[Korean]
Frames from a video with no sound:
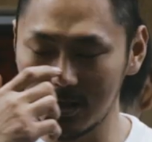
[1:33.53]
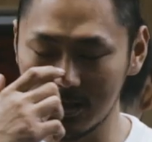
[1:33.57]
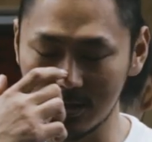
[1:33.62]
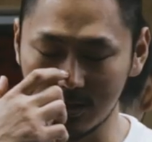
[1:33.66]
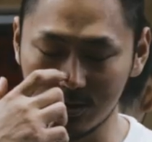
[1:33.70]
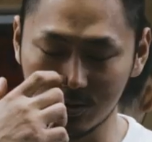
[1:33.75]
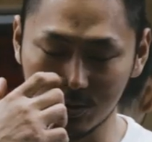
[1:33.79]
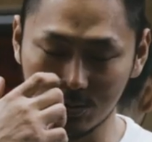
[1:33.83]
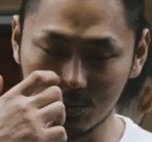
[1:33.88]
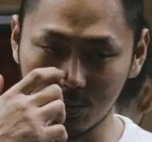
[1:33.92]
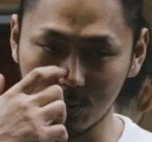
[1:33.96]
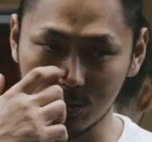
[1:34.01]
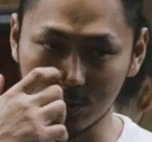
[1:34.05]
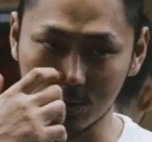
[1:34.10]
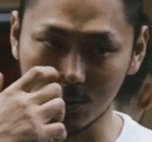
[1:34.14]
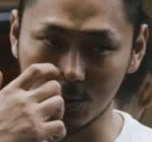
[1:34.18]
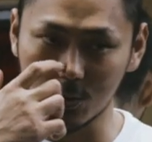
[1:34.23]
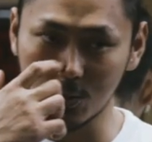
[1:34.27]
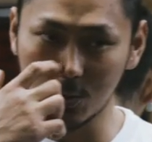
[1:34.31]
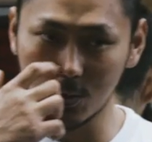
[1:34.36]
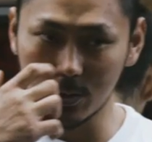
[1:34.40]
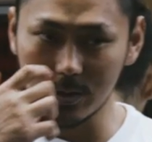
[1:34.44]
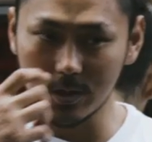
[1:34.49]
이 종목이
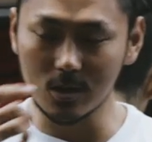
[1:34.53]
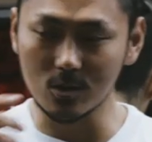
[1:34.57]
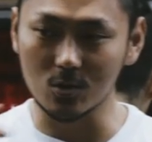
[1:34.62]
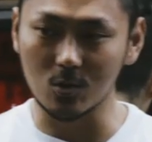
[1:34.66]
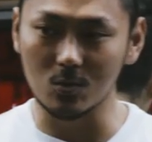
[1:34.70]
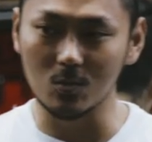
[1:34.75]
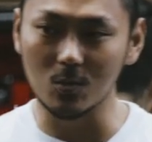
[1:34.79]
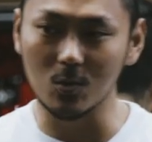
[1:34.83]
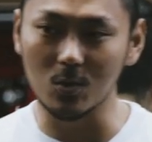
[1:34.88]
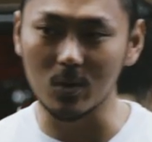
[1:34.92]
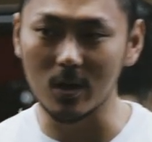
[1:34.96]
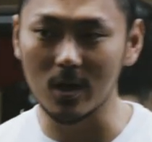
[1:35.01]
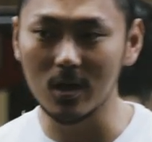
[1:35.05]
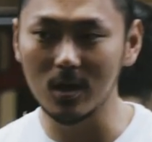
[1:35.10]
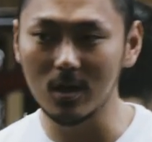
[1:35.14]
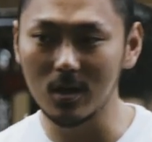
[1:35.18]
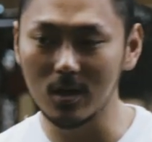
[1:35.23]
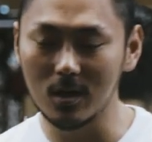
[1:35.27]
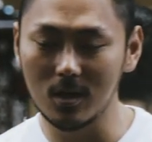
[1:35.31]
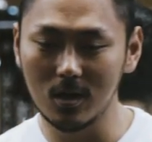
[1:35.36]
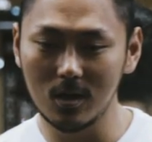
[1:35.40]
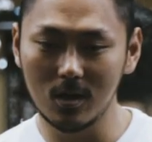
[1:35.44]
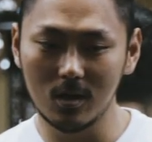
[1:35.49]
좋고 이 종목에
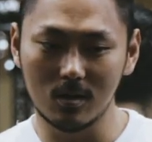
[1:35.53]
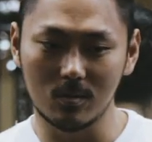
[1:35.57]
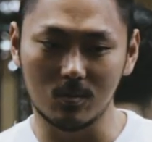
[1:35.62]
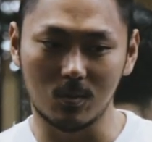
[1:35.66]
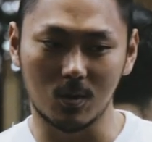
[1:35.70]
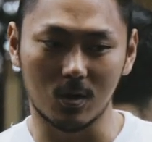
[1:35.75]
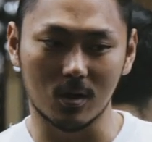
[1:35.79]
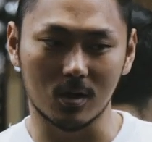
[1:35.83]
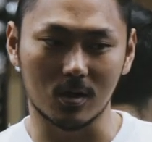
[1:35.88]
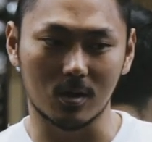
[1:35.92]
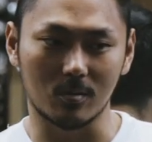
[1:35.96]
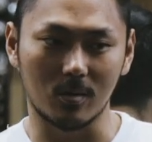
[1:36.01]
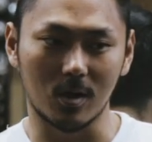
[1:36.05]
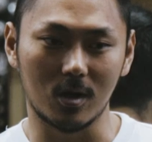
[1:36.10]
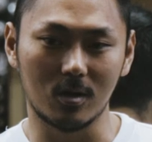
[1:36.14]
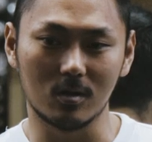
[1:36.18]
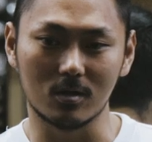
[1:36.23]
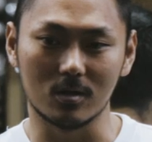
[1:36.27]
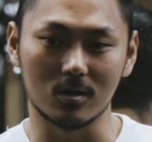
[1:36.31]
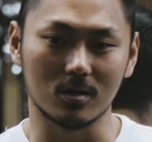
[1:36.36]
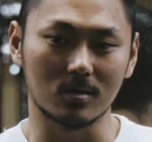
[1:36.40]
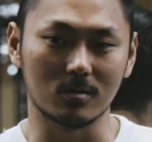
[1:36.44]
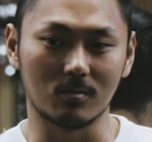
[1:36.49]
뭐랄까
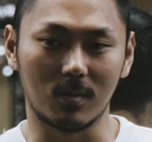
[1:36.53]
매력을